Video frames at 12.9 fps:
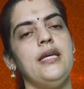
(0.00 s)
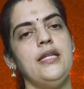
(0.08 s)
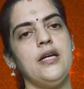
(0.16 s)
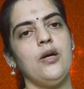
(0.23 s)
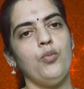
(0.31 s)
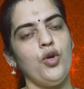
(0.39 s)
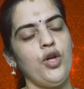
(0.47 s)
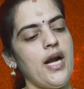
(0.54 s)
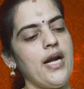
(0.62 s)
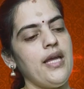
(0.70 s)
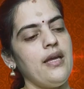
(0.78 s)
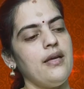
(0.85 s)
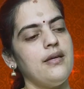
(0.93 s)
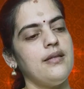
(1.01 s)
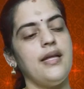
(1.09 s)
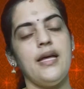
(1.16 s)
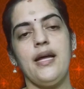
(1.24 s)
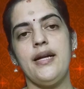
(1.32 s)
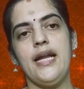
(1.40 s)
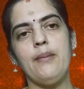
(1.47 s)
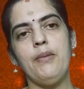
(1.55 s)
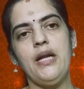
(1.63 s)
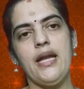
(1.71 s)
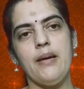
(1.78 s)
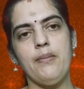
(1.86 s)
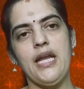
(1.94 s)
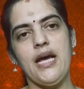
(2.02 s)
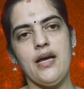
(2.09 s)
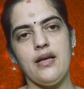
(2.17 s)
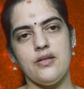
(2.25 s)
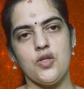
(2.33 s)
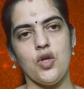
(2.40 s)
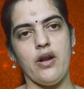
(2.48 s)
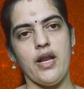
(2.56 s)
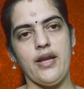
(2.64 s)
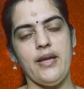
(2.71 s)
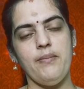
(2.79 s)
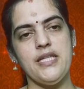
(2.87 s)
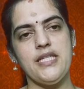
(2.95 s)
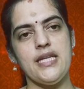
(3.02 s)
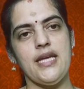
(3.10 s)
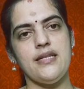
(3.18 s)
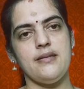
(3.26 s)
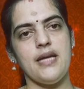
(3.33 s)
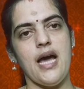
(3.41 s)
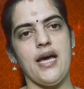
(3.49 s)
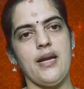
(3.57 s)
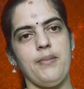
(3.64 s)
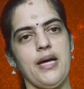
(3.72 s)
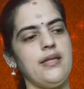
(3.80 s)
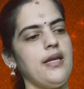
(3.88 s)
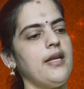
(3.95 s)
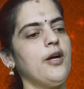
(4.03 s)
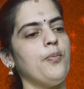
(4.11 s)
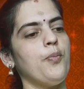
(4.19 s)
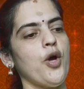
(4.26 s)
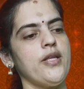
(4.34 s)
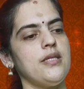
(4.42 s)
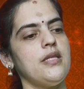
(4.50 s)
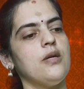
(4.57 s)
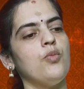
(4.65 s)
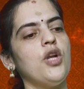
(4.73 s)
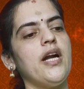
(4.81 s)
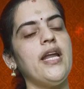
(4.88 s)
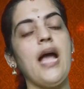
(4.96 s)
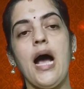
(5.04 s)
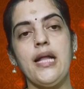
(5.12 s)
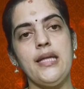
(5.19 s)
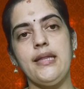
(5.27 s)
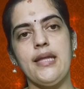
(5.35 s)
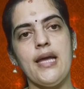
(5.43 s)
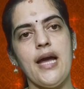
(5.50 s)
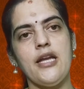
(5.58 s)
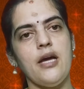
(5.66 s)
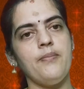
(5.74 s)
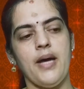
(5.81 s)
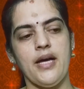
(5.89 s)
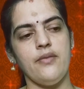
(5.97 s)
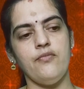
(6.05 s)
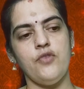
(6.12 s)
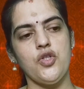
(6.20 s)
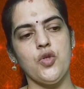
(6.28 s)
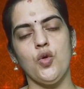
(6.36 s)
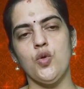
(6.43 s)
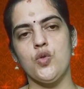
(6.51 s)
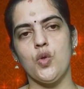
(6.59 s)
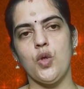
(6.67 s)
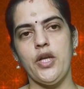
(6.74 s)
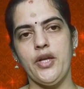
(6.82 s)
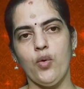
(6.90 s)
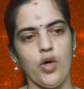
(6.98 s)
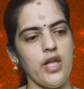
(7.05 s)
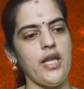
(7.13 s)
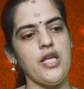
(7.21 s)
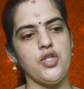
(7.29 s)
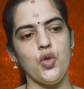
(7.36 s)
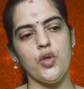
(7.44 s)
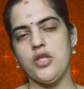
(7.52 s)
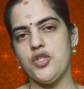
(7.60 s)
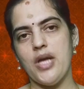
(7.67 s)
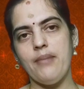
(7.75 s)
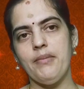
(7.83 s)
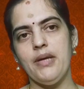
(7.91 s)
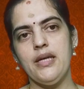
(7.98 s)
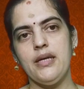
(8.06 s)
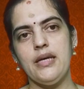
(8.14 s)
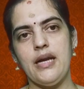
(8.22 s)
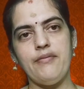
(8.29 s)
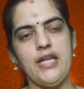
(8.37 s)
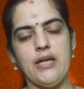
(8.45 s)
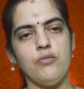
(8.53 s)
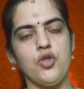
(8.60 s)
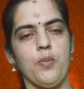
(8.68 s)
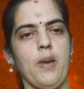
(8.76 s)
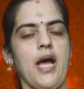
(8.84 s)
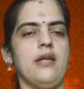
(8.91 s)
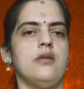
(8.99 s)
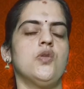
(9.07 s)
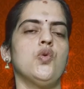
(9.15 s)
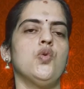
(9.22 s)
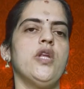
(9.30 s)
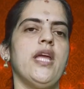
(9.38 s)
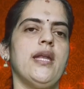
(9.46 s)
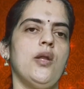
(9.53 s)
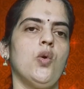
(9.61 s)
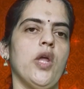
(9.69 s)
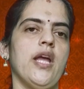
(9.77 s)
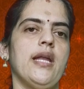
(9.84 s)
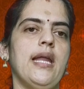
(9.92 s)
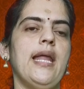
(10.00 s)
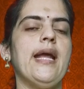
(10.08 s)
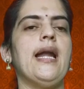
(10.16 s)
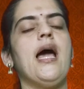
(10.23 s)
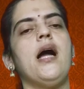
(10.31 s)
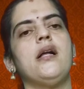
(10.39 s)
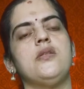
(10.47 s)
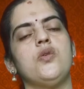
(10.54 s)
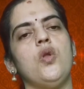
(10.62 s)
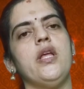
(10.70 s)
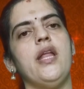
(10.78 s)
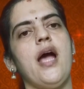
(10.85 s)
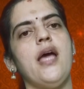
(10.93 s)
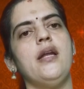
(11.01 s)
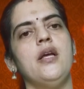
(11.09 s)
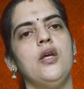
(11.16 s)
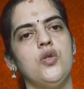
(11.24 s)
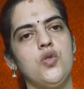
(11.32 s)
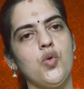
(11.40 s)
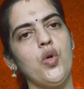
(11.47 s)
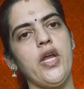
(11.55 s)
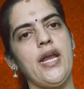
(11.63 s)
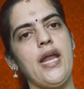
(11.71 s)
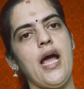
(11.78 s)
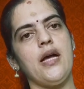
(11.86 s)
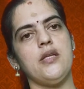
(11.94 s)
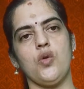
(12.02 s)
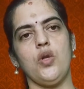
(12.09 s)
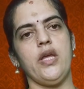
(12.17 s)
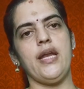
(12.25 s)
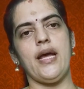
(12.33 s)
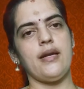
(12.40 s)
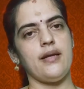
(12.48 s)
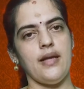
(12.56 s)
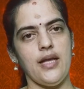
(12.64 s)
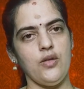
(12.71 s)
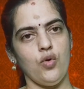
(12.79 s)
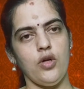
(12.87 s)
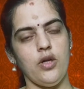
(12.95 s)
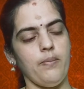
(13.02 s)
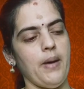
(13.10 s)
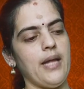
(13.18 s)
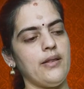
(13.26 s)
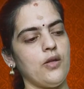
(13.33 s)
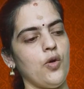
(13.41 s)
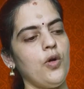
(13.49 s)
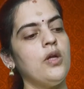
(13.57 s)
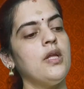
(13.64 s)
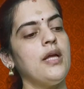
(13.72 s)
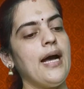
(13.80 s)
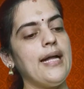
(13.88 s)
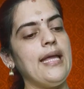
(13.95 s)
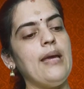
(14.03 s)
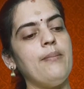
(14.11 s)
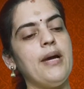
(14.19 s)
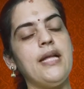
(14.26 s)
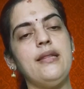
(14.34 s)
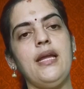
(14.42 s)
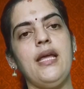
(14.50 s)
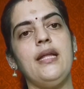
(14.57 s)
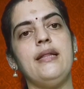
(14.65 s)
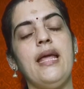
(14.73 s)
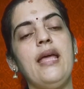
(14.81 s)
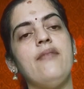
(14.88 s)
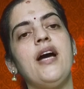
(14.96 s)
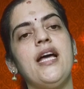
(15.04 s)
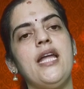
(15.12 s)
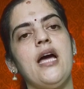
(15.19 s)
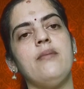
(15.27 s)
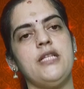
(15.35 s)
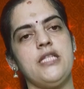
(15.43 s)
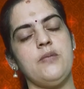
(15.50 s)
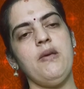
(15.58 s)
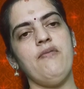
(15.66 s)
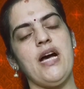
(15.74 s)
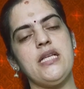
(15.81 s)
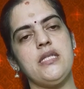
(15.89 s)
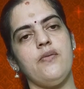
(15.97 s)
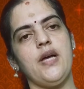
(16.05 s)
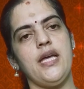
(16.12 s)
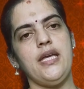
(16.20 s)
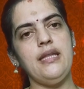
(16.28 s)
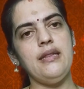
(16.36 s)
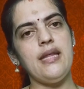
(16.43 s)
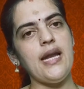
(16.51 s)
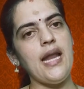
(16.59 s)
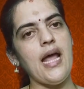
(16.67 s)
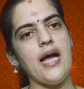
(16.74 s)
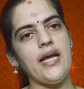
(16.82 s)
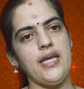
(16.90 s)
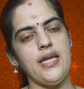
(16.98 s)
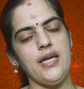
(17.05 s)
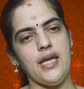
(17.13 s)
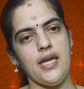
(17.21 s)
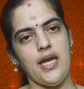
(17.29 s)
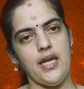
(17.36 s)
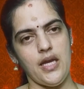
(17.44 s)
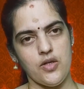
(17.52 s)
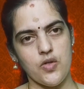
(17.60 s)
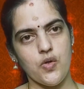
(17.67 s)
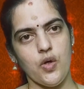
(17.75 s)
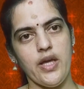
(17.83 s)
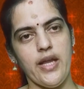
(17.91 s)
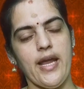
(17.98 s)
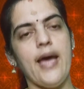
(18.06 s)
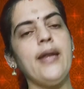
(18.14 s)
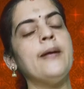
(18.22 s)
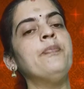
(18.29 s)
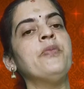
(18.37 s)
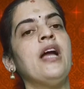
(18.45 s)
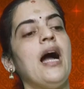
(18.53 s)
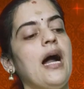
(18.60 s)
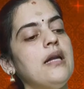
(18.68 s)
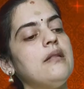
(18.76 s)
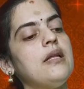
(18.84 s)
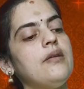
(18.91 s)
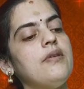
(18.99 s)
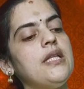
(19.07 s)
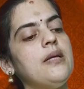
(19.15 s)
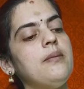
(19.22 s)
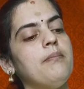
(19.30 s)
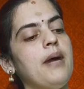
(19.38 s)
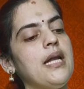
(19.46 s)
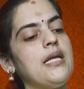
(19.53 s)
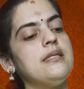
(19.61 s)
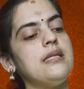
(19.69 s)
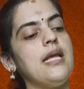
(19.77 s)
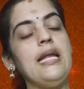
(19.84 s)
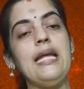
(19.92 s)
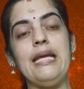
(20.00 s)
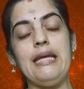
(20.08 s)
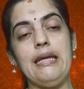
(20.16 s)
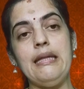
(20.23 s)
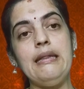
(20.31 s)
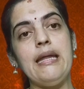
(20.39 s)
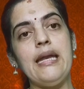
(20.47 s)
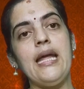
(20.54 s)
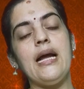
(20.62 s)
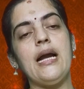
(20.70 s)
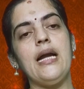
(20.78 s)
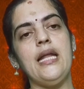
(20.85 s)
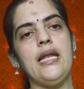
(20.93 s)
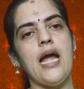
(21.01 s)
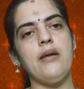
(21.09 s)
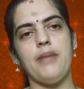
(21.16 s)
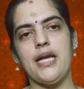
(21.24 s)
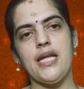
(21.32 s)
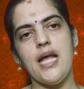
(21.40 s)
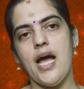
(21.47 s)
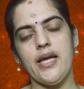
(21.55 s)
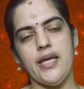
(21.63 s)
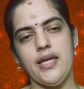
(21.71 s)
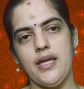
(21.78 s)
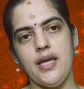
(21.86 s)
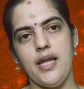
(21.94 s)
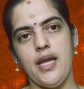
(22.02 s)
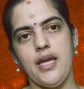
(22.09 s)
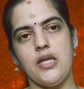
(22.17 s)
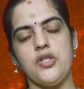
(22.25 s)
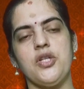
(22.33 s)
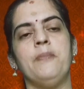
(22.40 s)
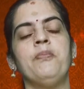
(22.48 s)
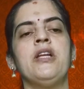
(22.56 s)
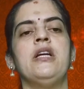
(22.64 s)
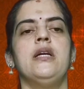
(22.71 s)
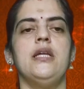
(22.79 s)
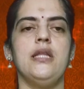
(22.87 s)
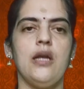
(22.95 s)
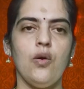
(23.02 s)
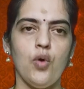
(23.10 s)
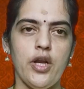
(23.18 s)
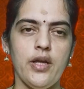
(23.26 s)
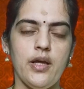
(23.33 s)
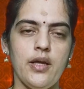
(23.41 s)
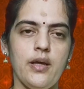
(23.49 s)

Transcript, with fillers: இதுக்கு முன்னாடி இந்த டபுள் டபுளா சொல்றாரு இமிடேட் ஆற மாதிரி இருக்கு பாயிண்ட்ஸ் இதுக்கு முன்னாடி ஆதித்யானாம் அகம் விஷ்ணுகு சொல்லிட்டு உடனே ஜோதிஷாம் ரவிரம் சுமான் சூரியனினுடைய நிலைகளாக சொல்கிறார் சூரியனாக சொல்கிறார் அது ஒண்ணு பார்த்தோம் அதே மாதிரி தேவானாம் அஸ்மி வாசவ இந்திரனாக இருக்கிறேன் என்று சொல்கிறார் அடுத்தது வந்து மனசில் இந்திரியங்களில் நான் மனதாக இருக்கிறேன் என்று இதுல ஒரு